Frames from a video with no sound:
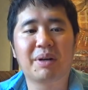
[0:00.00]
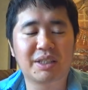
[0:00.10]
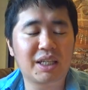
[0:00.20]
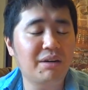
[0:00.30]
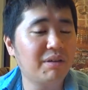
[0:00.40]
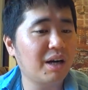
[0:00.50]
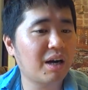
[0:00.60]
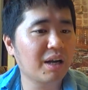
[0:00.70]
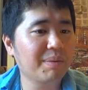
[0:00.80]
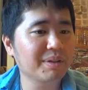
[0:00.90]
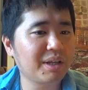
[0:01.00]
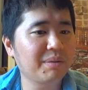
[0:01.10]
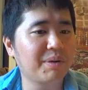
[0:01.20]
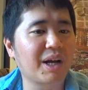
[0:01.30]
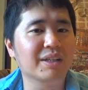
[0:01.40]
まあ、時間はかかりますけ
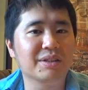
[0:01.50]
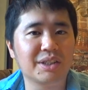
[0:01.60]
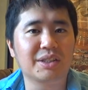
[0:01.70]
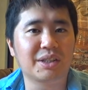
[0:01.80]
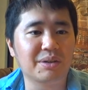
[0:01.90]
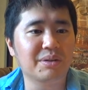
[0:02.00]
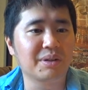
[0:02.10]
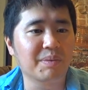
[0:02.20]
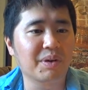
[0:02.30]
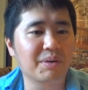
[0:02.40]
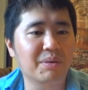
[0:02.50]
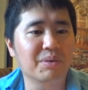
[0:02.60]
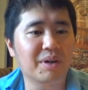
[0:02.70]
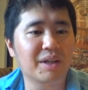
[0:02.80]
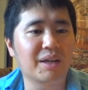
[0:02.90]
ども安いっていう風にも言うこ
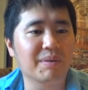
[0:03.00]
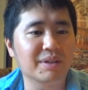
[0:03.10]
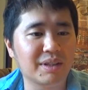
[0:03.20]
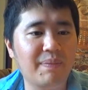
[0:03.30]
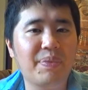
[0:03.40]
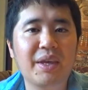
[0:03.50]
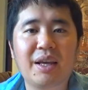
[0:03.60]
とはできますね。